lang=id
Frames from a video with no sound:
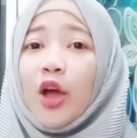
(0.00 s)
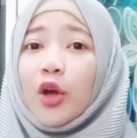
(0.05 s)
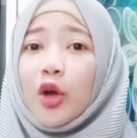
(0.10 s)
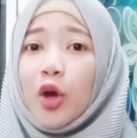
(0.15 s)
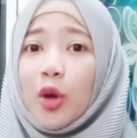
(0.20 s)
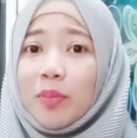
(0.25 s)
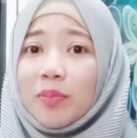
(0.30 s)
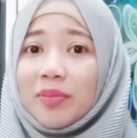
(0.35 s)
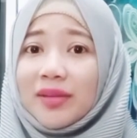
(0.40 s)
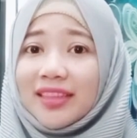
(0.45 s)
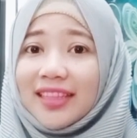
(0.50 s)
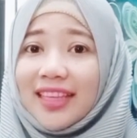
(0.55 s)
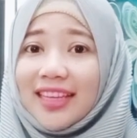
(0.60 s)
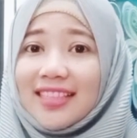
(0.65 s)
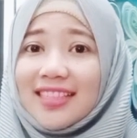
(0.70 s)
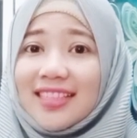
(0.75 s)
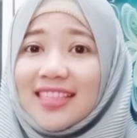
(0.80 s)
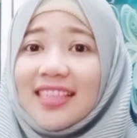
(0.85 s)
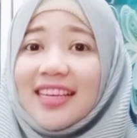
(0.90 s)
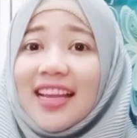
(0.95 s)

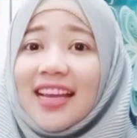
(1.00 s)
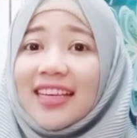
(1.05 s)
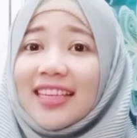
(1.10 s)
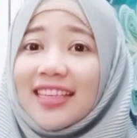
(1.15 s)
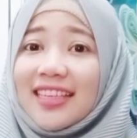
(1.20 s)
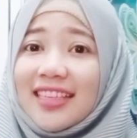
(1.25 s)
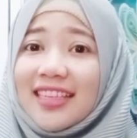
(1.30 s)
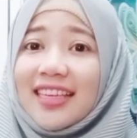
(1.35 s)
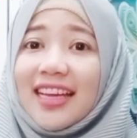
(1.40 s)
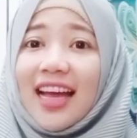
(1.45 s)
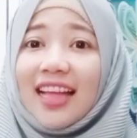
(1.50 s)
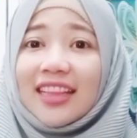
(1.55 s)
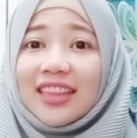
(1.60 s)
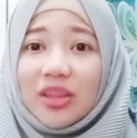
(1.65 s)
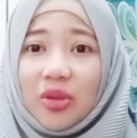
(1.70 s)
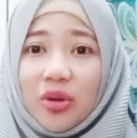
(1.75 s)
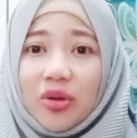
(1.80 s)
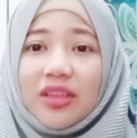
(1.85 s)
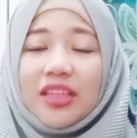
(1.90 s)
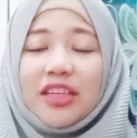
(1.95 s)
Kompetensi dan
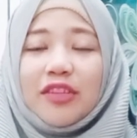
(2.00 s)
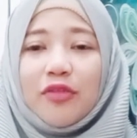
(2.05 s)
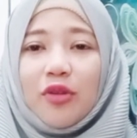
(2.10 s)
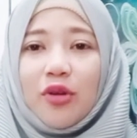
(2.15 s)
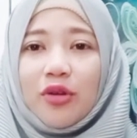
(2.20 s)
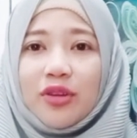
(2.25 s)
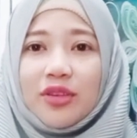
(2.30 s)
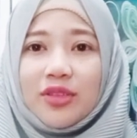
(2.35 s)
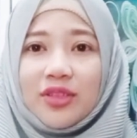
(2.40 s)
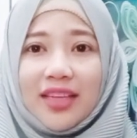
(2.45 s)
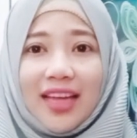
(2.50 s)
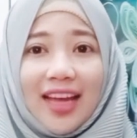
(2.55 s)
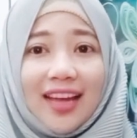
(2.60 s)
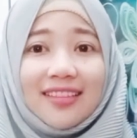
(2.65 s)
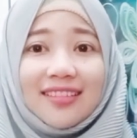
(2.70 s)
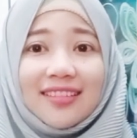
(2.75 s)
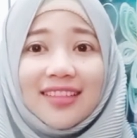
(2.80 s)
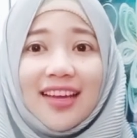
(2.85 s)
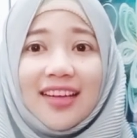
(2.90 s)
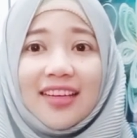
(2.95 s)
indikator
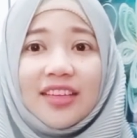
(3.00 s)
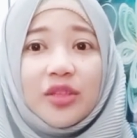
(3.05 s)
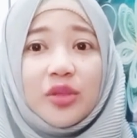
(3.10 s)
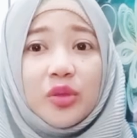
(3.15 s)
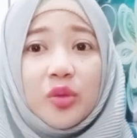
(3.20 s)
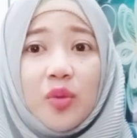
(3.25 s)
difokuskan dari